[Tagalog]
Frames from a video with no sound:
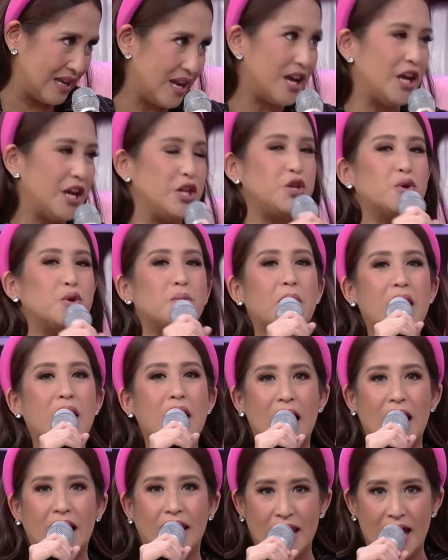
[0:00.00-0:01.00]
ng inyong
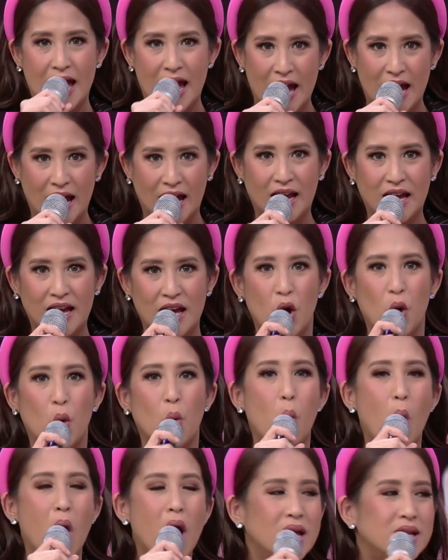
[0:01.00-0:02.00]
mga anak
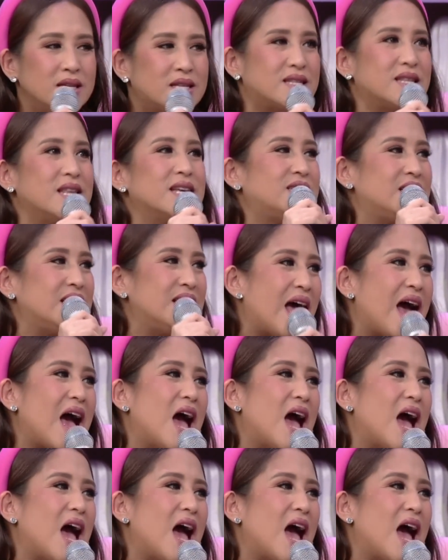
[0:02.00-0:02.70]
once na sila